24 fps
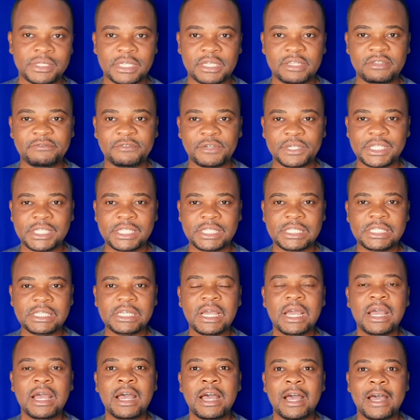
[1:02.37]
Cette fois-ci,
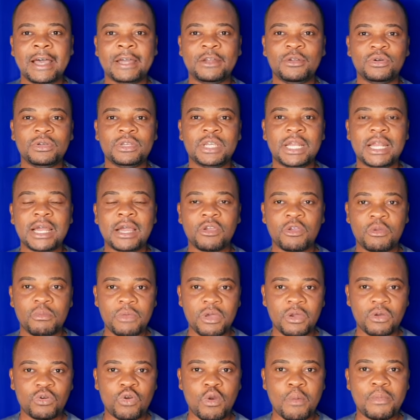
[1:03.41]
alors que la
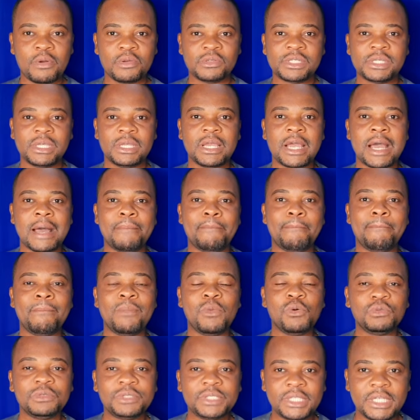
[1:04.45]
rumeur commençait à
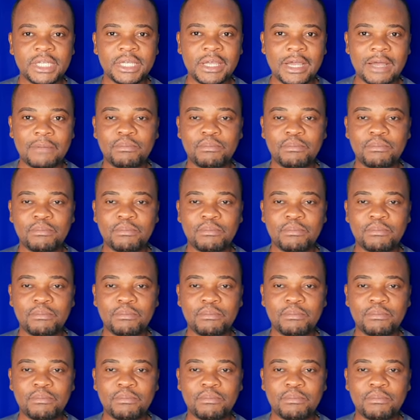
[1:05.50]
monter,